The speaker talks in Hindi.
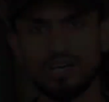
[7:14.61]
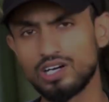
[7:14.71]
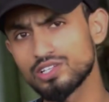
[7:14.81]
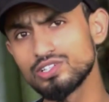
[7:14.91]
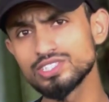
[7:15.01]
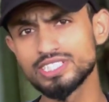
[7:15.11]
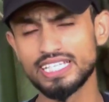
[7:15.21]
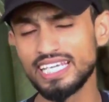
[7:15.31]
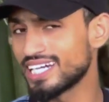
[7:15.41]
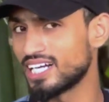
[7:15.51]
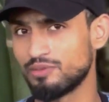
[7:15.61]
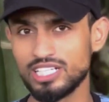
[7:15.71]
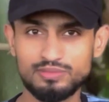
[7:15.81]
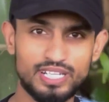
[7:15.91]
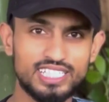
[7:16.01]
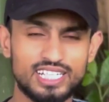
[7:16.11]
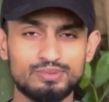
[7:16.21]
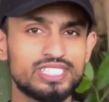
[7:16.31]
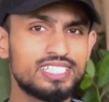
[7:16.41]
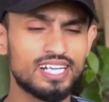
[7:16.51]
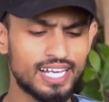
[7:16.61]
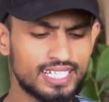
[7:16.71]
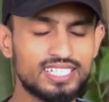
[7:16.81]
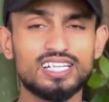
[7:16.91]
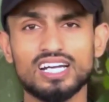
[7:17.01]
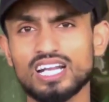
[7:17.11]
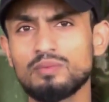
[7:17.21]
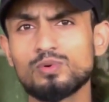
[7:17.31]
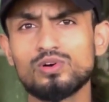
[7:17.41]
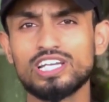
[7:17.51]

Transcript: और दोस्त एक एडवाइस मेरी तरफ से ये रहेगी कि अगर आपको